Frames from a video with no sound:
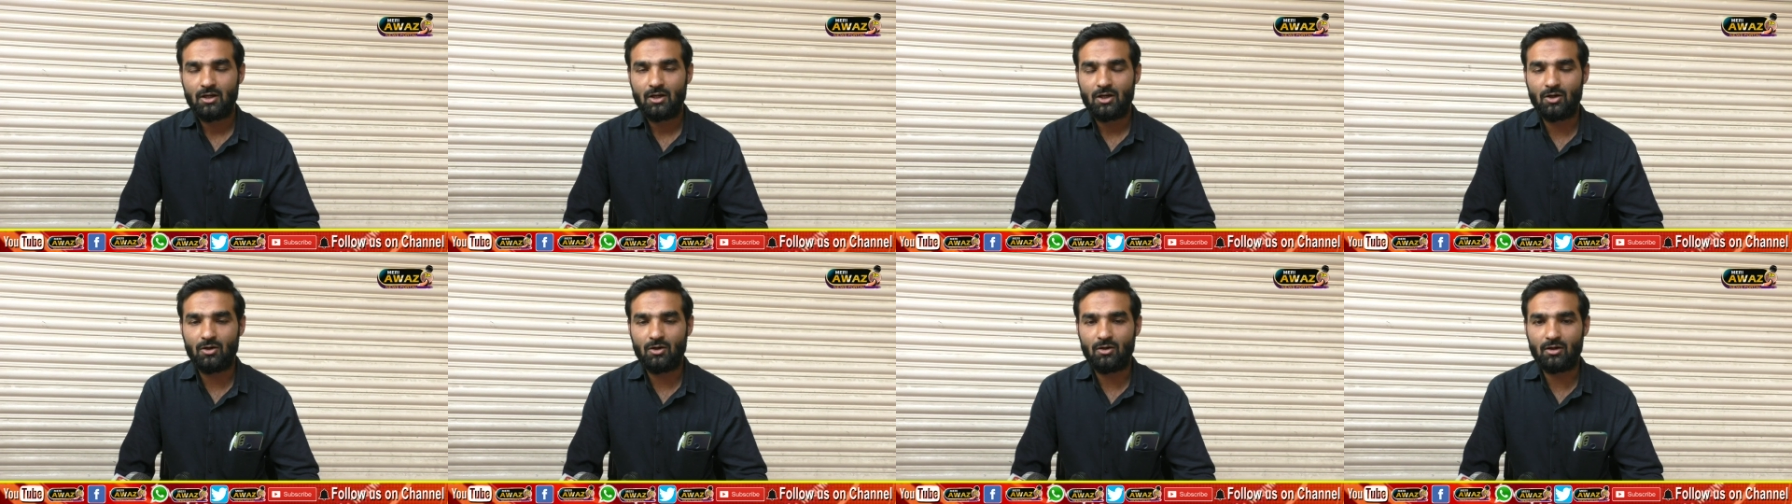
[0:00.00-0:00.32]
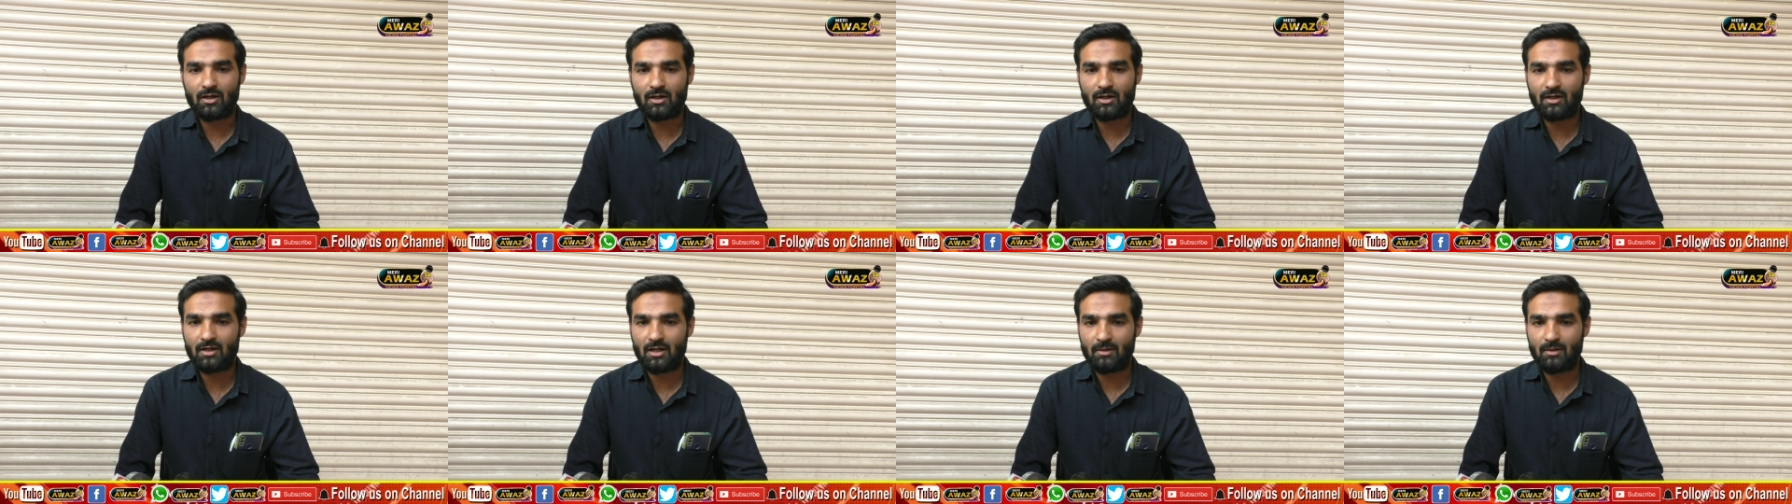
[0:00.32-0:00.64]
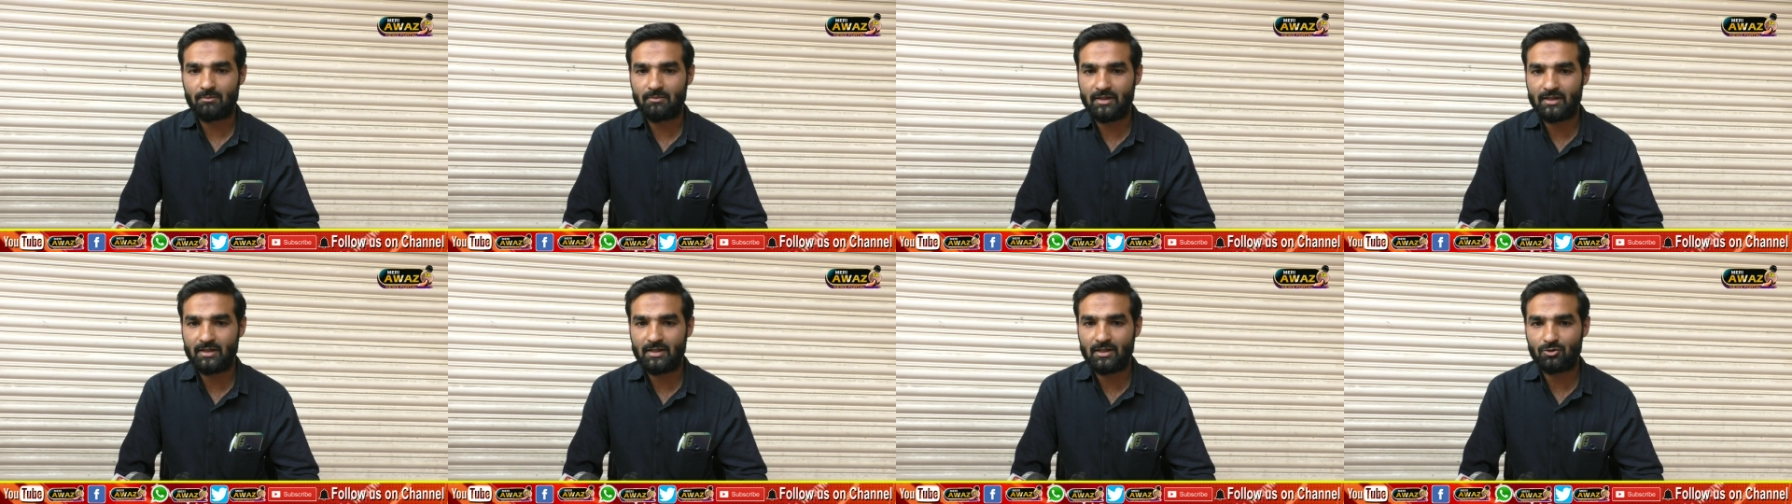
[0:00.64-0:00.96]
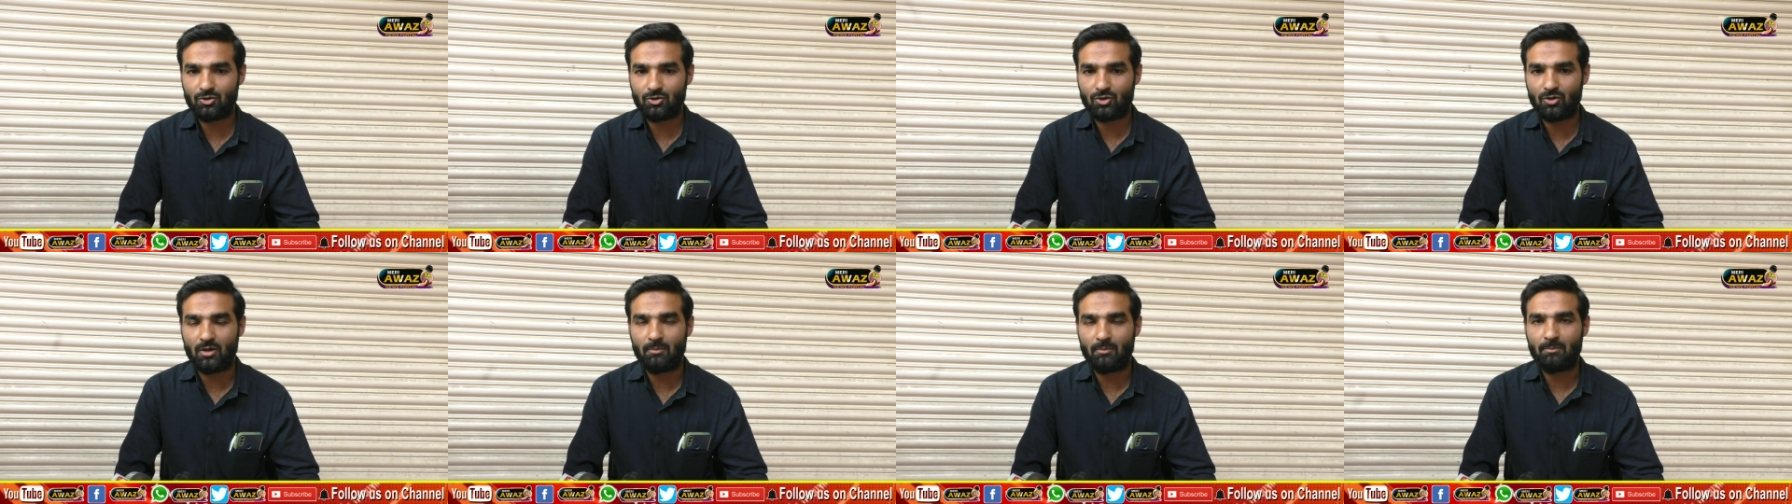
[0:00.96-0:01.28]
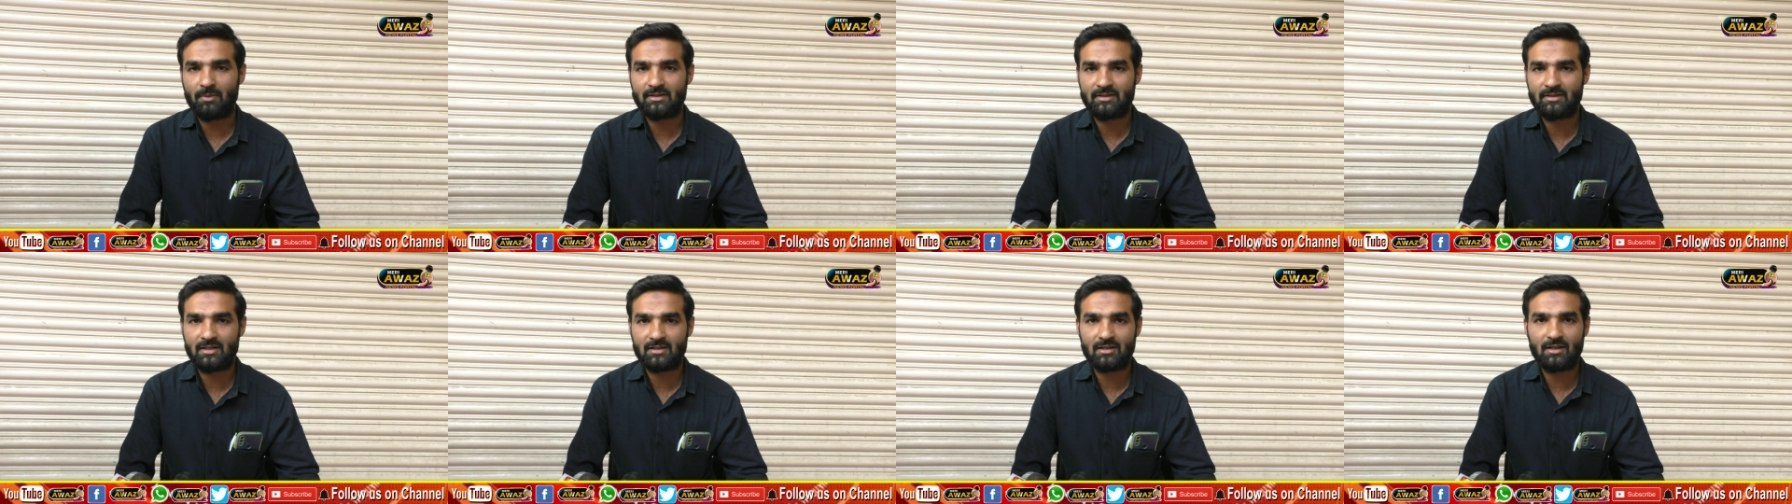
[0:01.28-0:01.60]
और अगर आप देखें तो
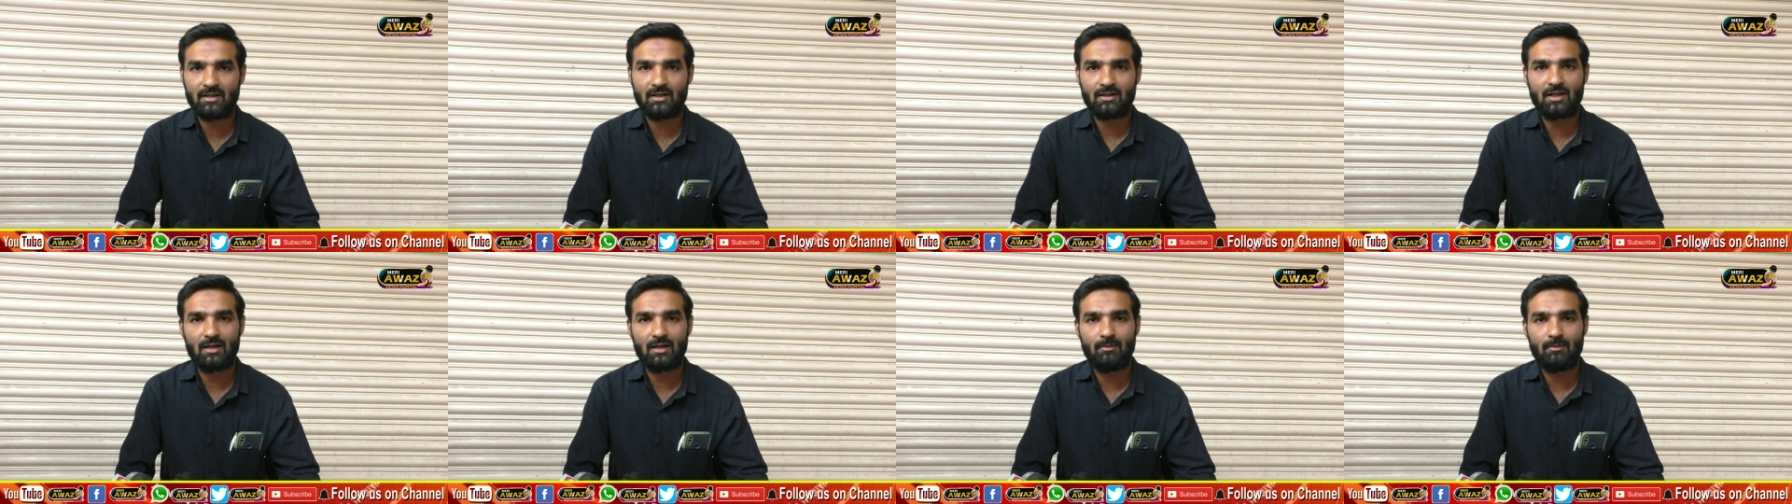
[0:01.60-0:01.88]
पच्चीस लाख का